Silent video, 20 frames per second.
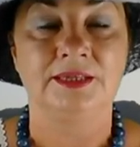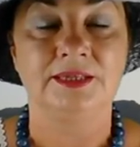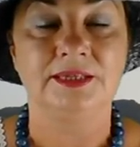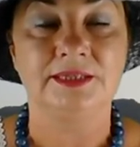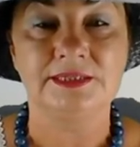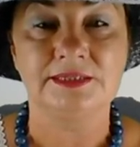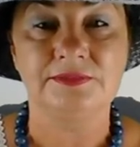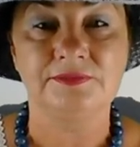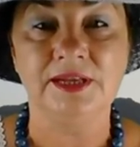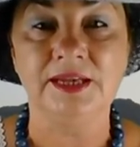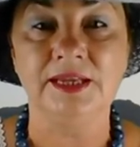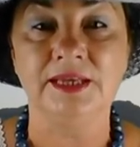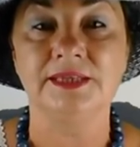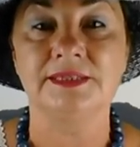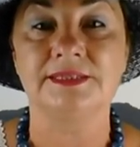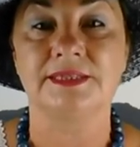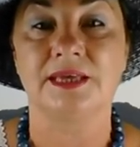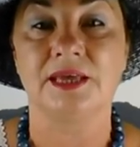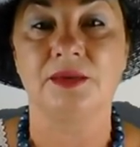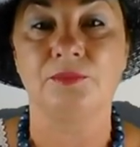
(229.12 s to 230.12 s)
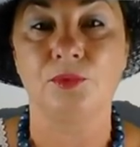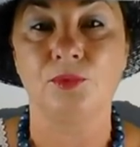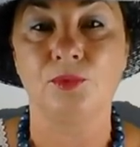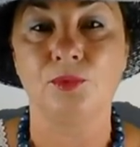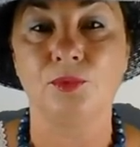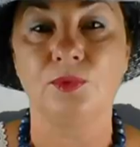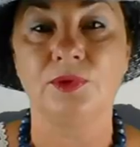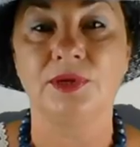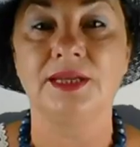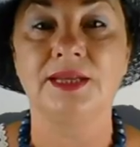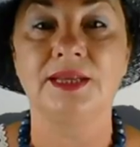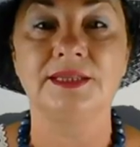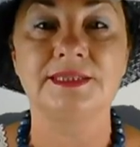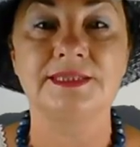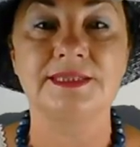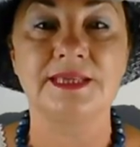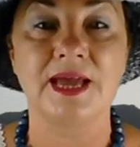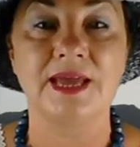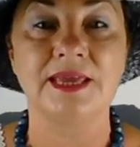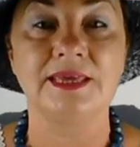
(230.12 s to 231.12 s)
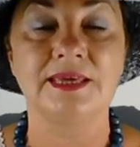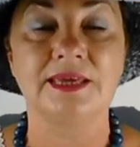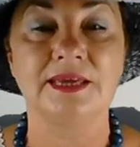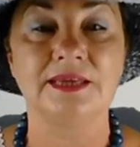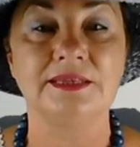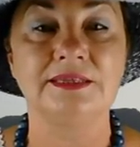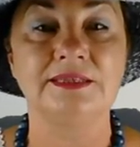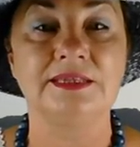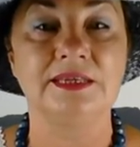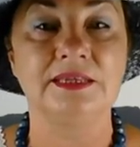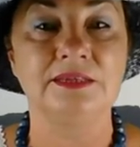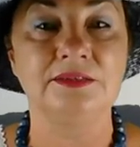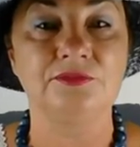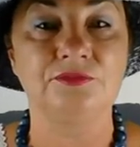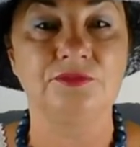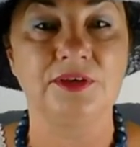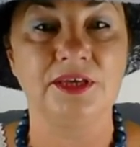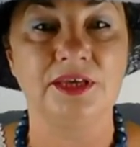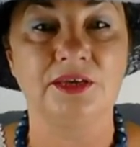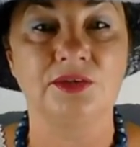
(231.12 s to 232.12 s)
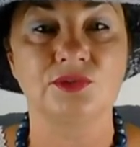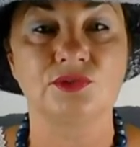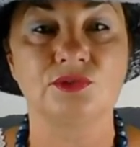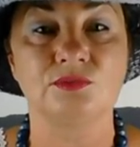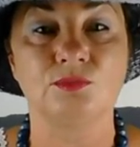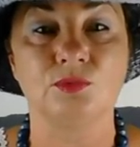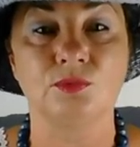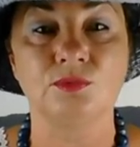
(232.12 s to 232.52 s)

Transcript: Die Zwillingsgeborenen zeigen den Weg zu